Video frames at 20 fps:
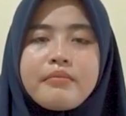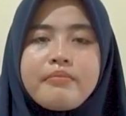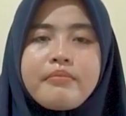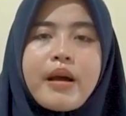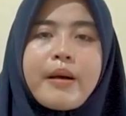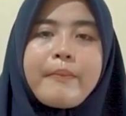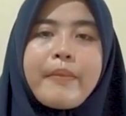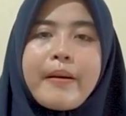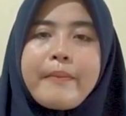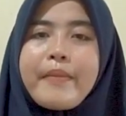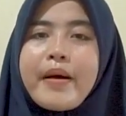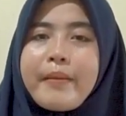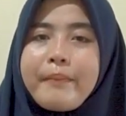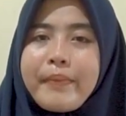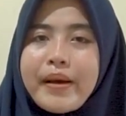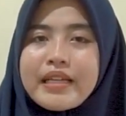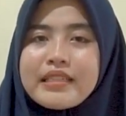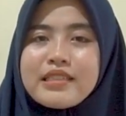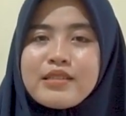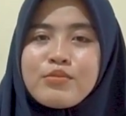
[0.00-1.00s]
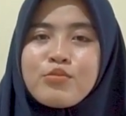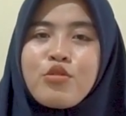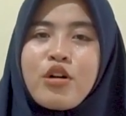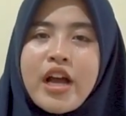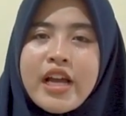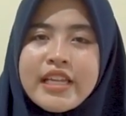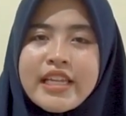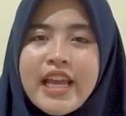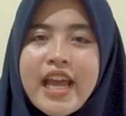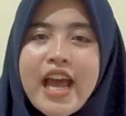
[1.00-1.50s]
bapak-bapak
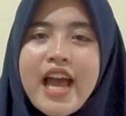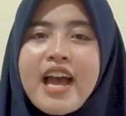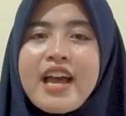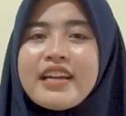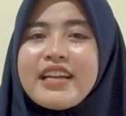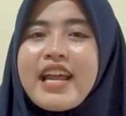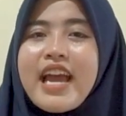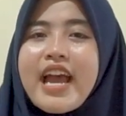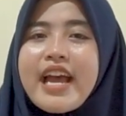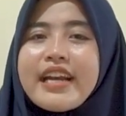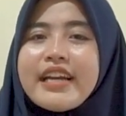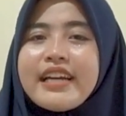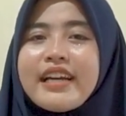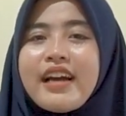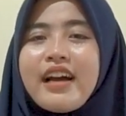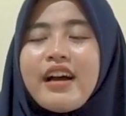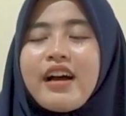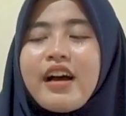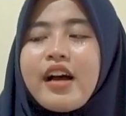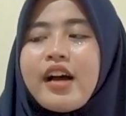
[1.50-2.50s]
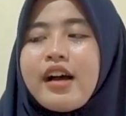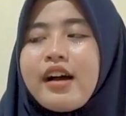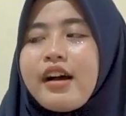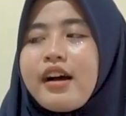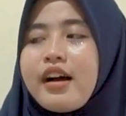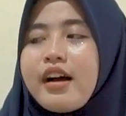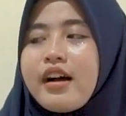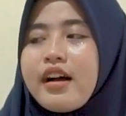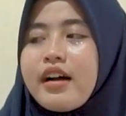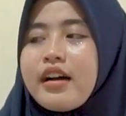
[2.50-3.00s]
semuanya dan
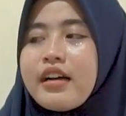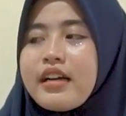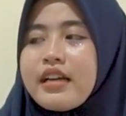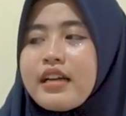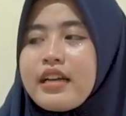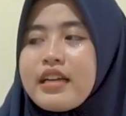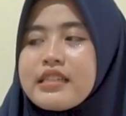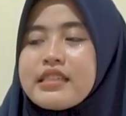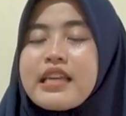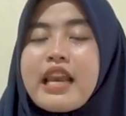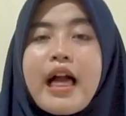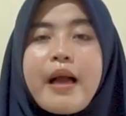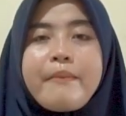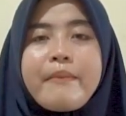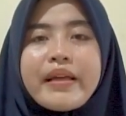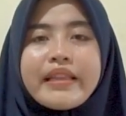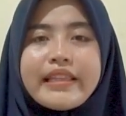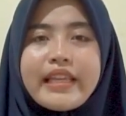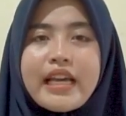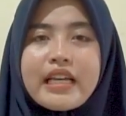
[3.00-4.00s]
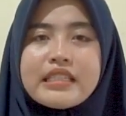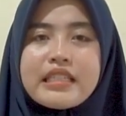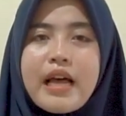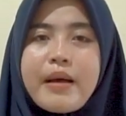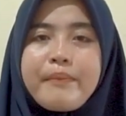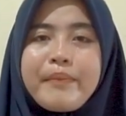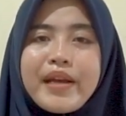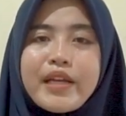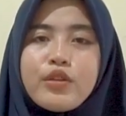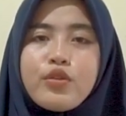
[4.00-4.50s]
uh, selamat ya
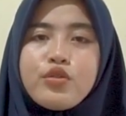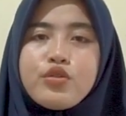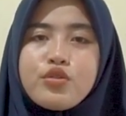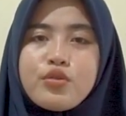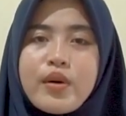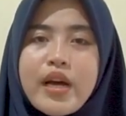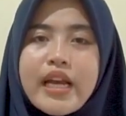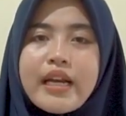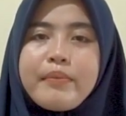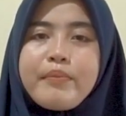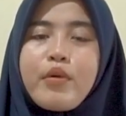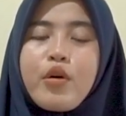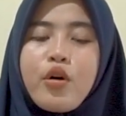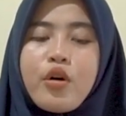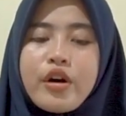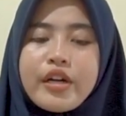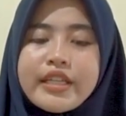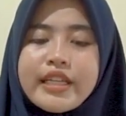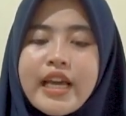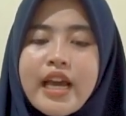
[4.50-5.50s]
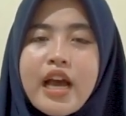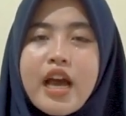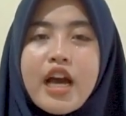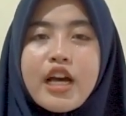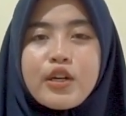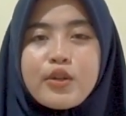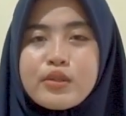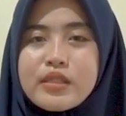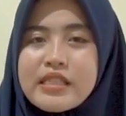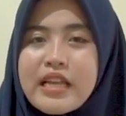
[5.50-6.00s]
sampai tujuan. Pokoknya
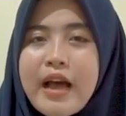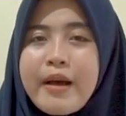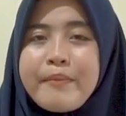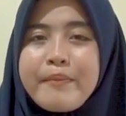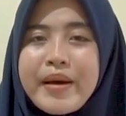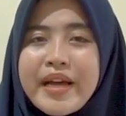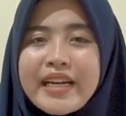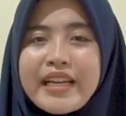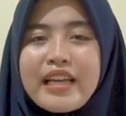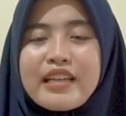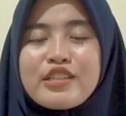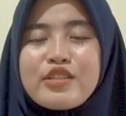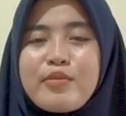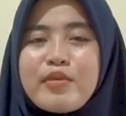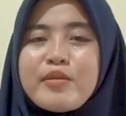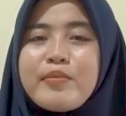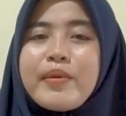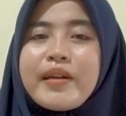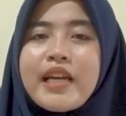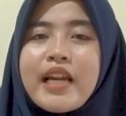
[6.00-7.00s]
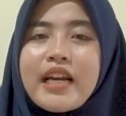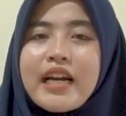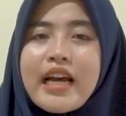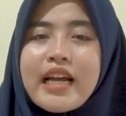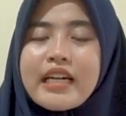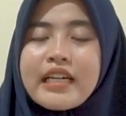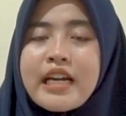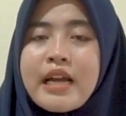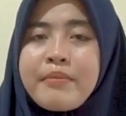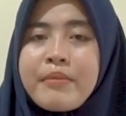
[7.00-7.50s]
harus sabar ya sobat bedler
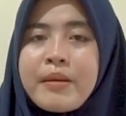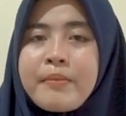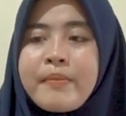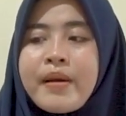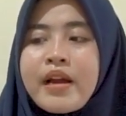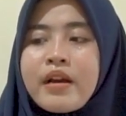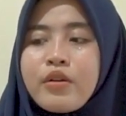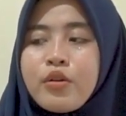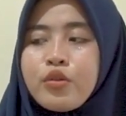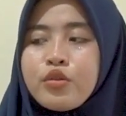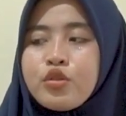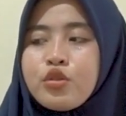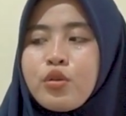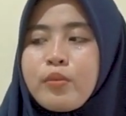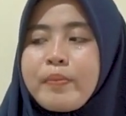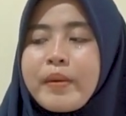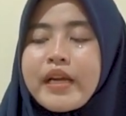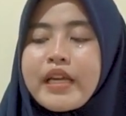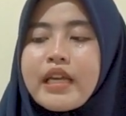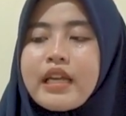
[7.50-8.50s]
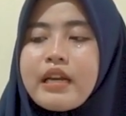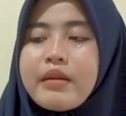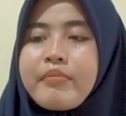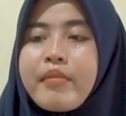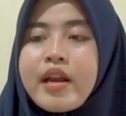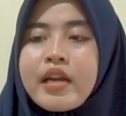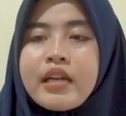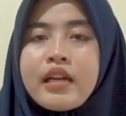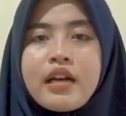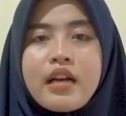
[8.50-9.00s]
karena memang untuk
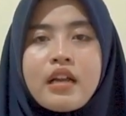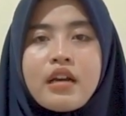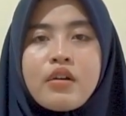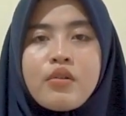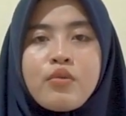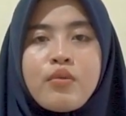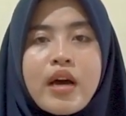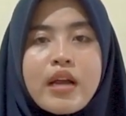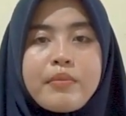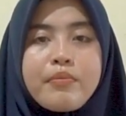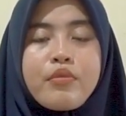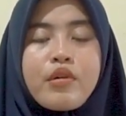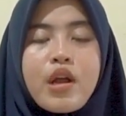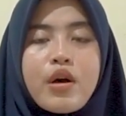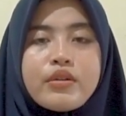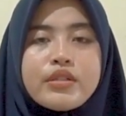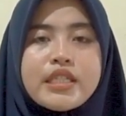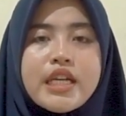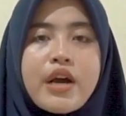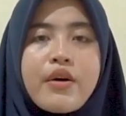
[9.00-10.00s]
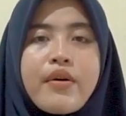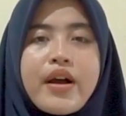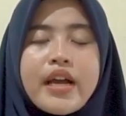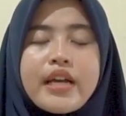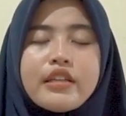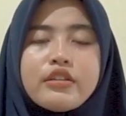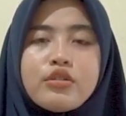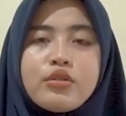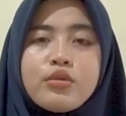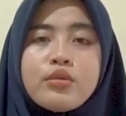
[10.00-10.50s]
pengiriman ke luar Pulau
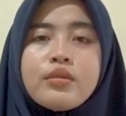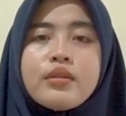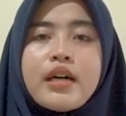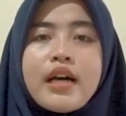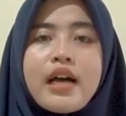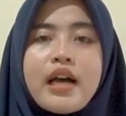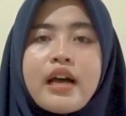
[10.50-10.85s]
Jawa itu